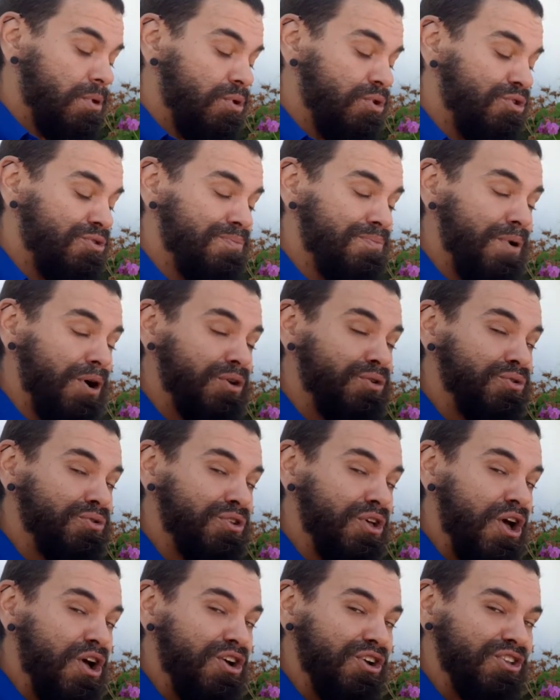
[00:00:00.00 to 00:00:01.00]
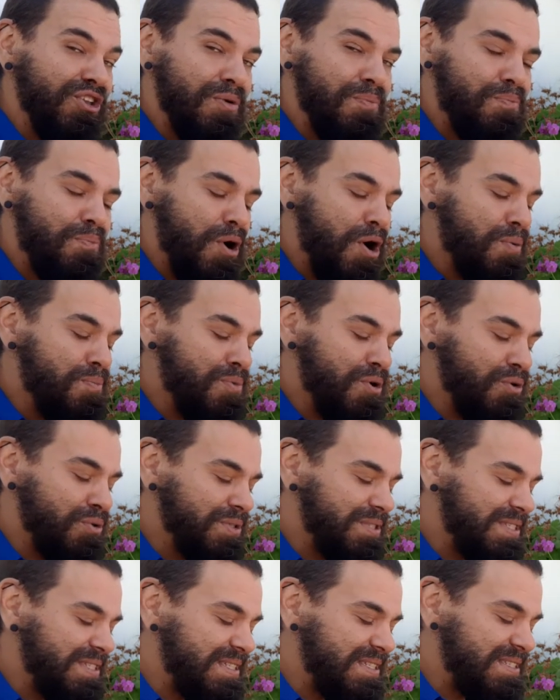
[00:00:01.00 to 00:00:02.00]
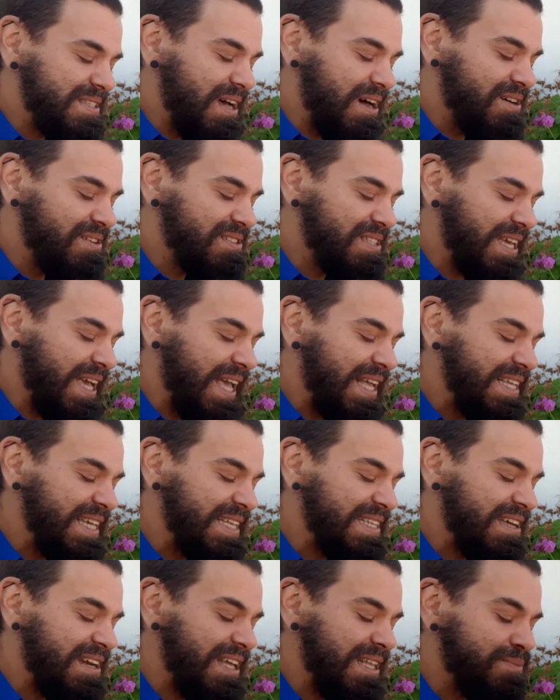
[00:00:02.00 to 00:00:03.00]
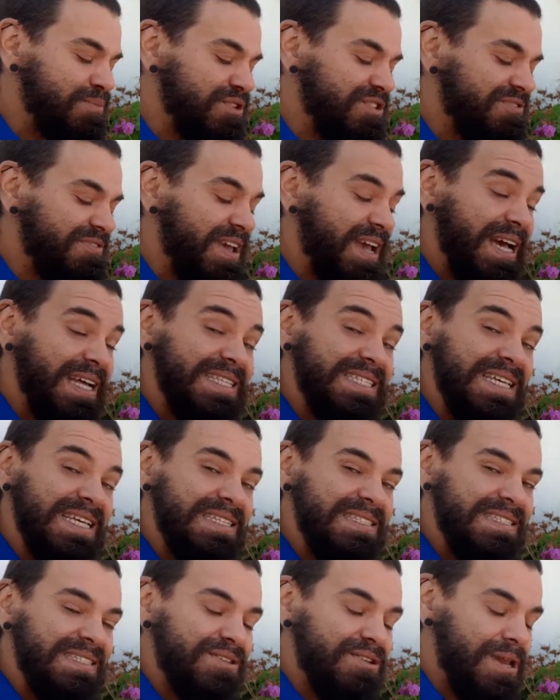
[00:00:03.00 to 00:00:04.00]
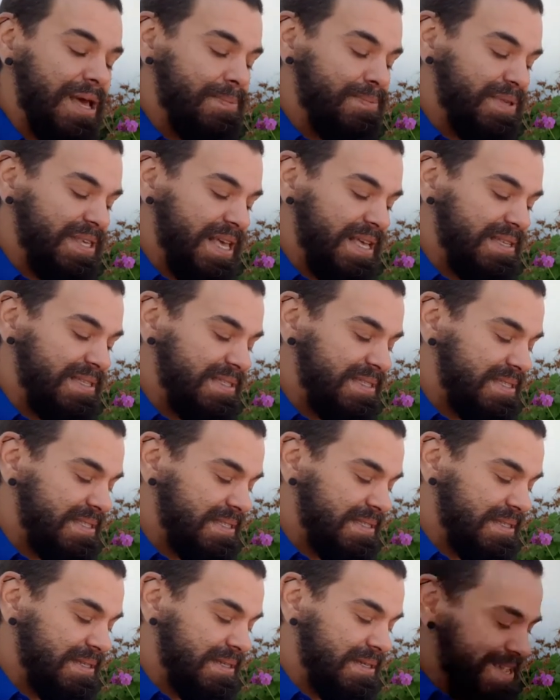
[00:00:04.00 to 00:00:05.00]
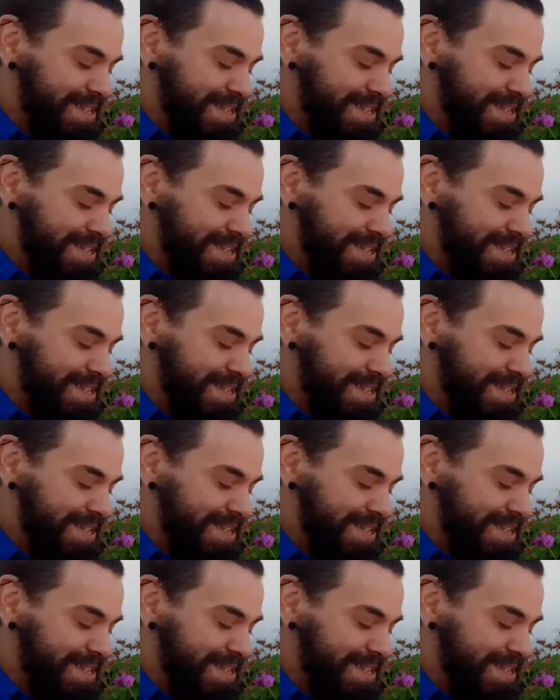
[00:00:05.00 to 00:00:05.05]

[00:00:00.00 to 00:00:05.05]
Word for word: Une bonne odeur de pommes rôtissantes régnait dans l'atmosphère attiédie de la pièce.